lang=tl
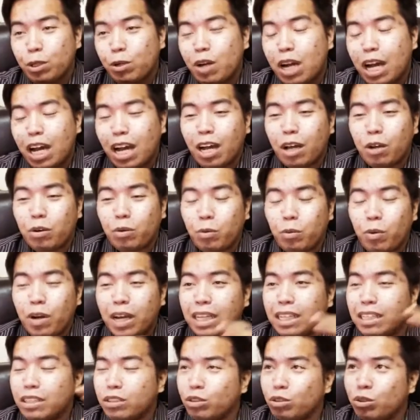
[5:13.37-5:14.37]
ko nga
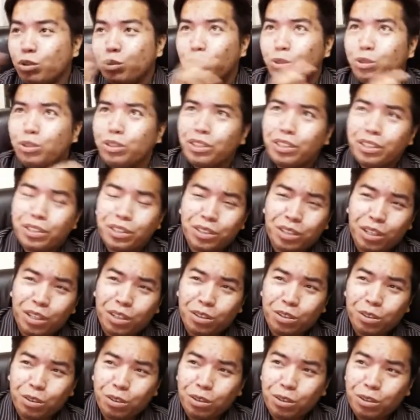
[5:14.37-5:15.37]
1 to 2 years
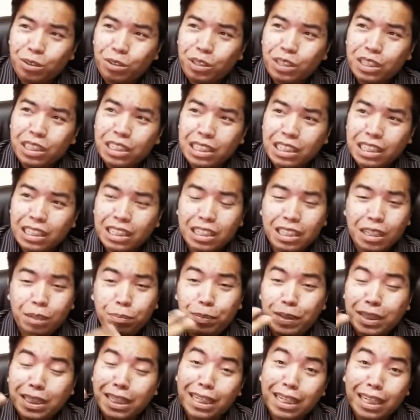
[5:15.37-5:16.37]
ago, hindi
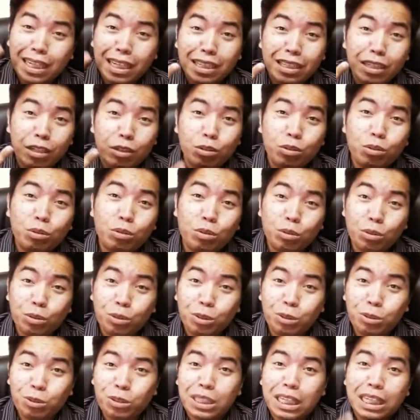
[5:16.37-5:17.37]
pa talaga
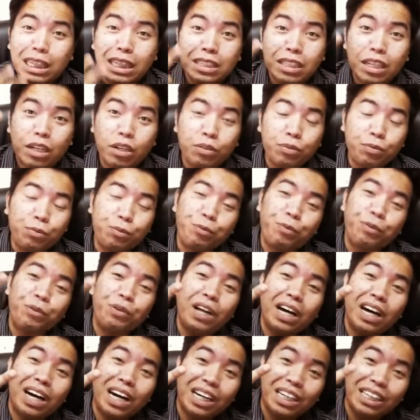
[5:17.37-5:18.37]
nauuso yung salitang
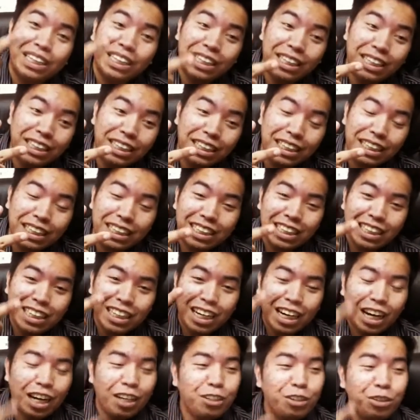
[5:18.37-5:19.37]
vlogging.
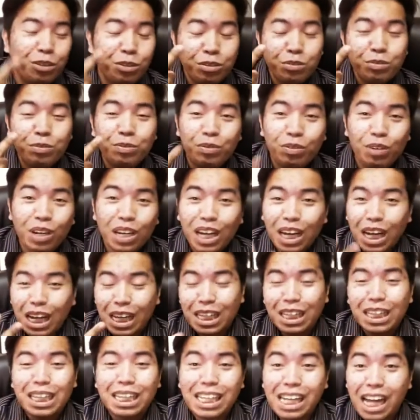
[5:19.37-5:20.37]
Anong
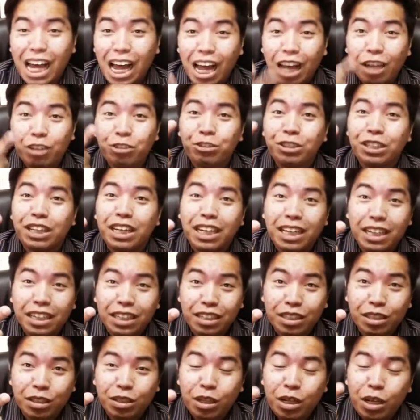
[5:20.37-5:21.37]
vlogging? Ano 'yan?